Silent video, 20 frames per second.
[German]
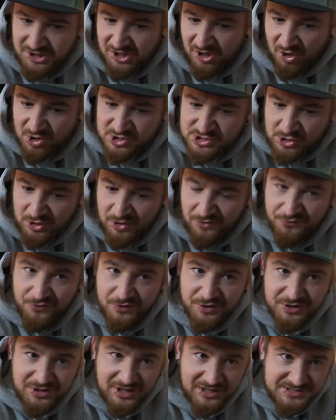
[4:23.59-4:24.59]
Die Rauchsäule
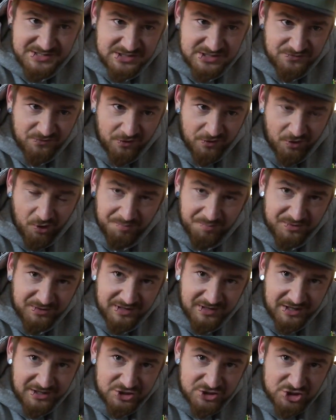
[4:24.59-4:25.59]
finde ich an sich von der
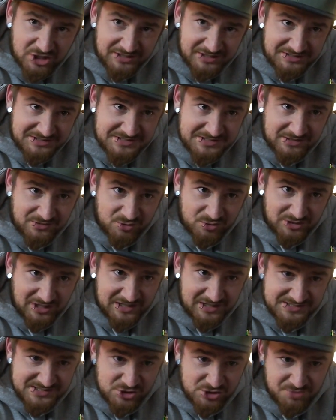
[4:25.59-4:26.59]
Optik her nicht schlecht. Ist natürlich
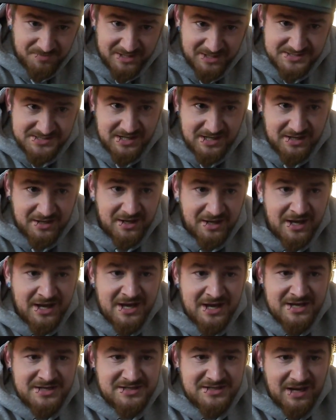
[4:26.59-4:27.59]
alles Geschmackssache.
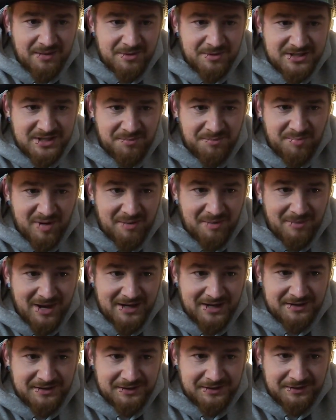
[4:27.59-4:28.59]
Ich habe hier ein paar
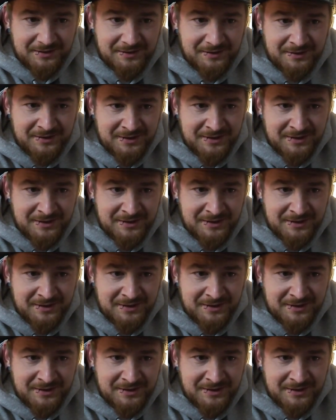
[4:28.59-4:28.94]
Macken drin.